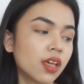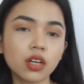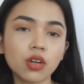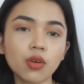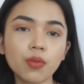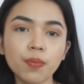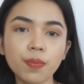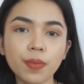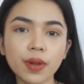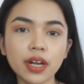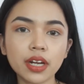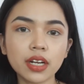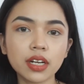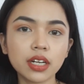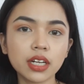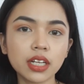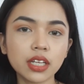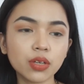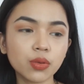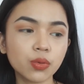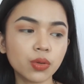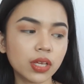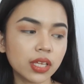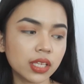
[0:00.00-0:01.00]

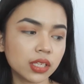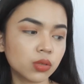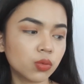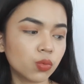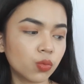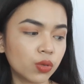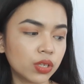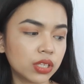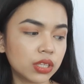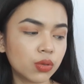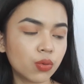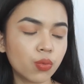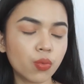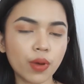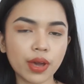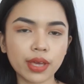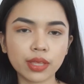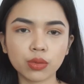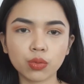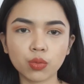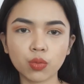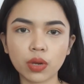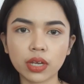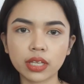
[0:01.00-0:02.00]
Comparing it with the
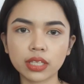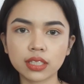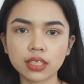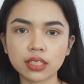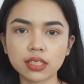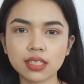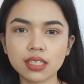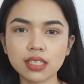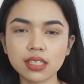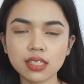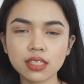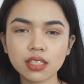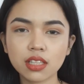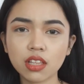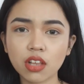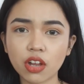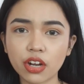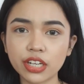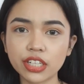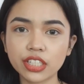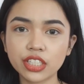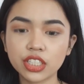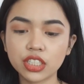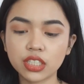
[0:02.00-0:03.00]
white one, since
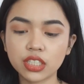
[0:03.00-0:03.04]
large